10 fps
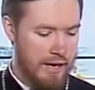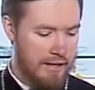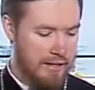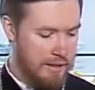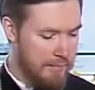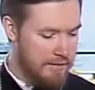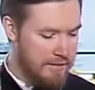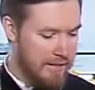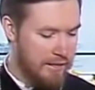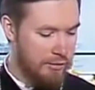а, ибо
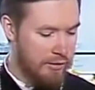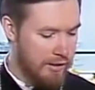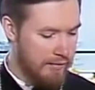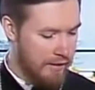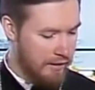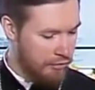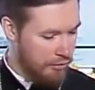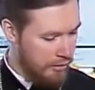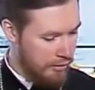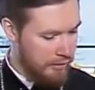те, которые говорят
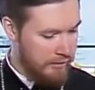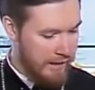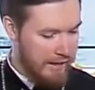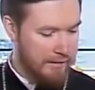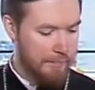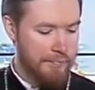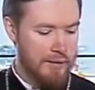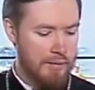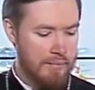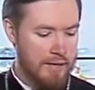э, так,
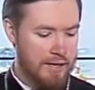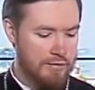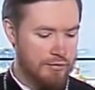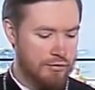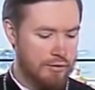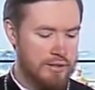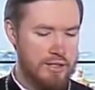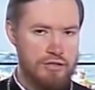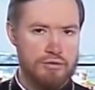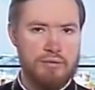показывают, что
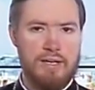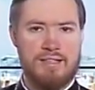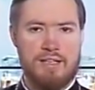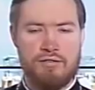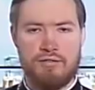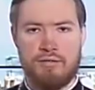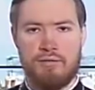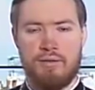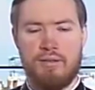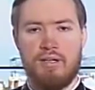они ищут
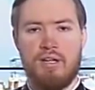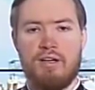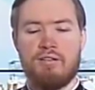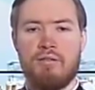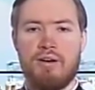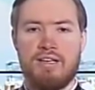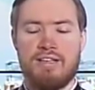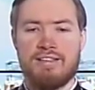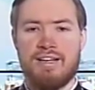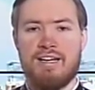Отечество. Но
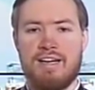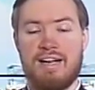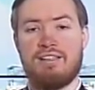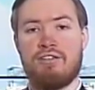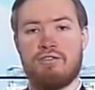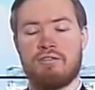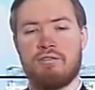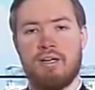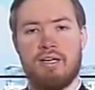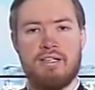они искали
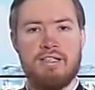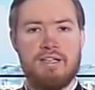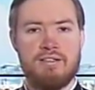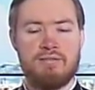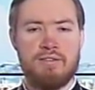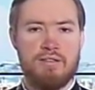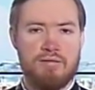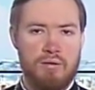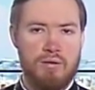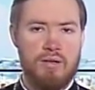отечество не
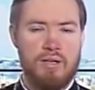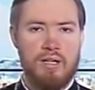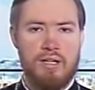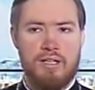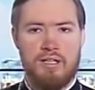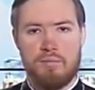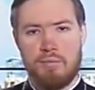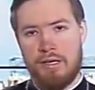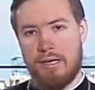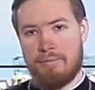своего,
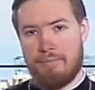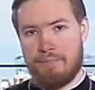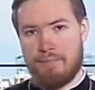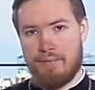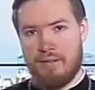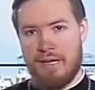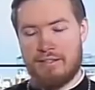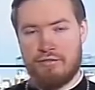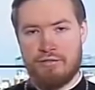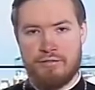ибо
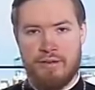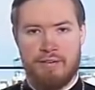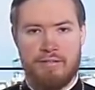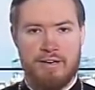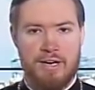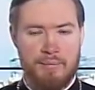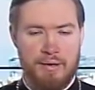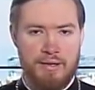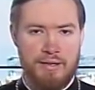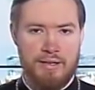отечество
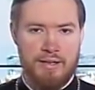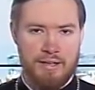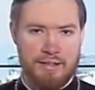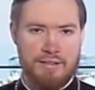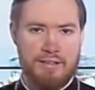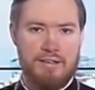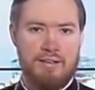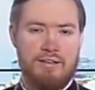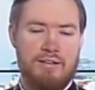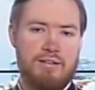Авраама – это
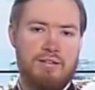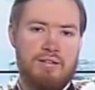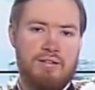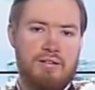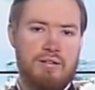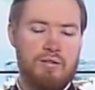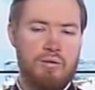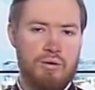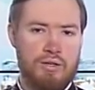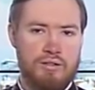
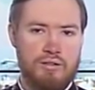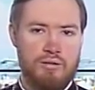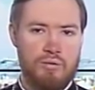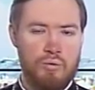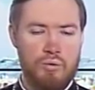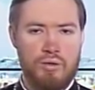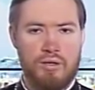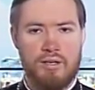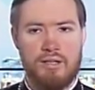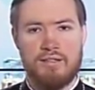город
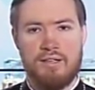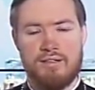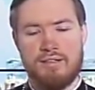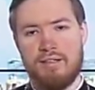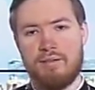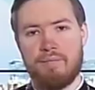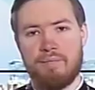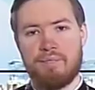Ур халдейский,